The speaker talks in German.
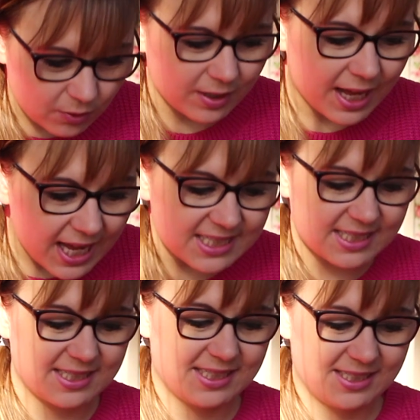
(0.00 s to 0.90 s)
so krass.
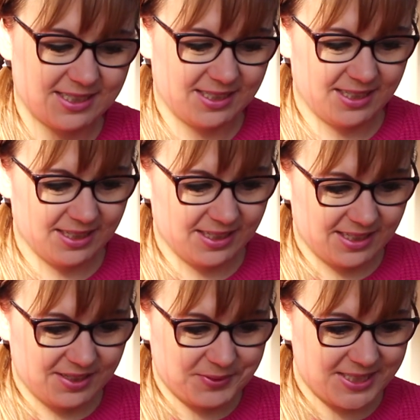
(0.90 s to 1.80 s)

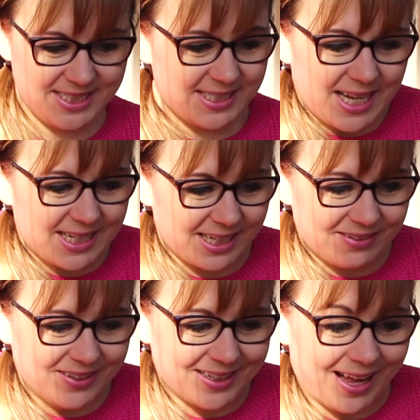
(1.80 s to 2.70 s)
Man sieht es halt
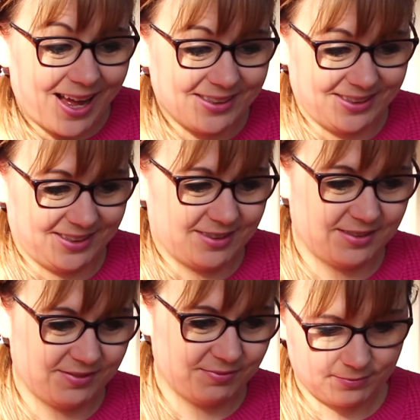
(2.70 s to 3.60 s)
einfach gar nicht.
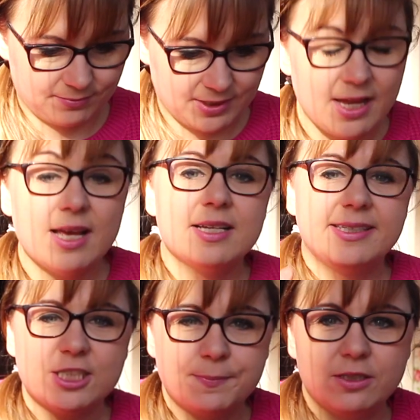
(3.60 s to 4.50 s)

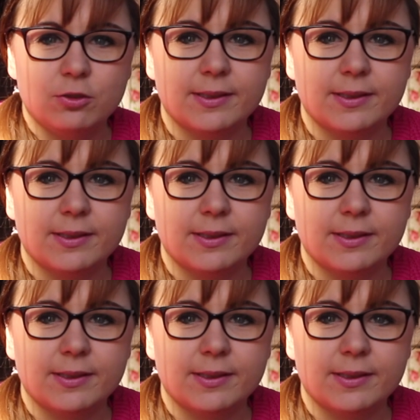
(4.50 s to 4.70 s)
Der spielt